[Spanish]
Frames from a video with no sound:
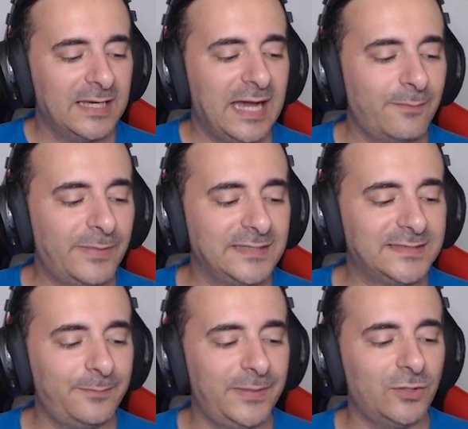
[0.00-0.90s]
al
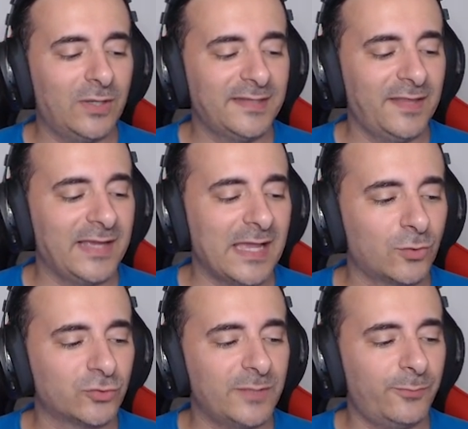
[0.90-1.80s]
principillo antes de que
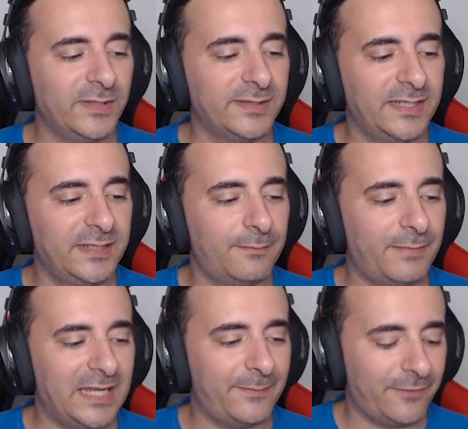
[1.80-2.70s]
cruce el puente.
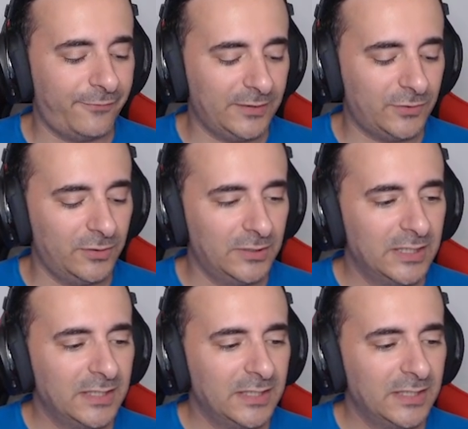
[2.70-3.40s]
Vale, perfecto.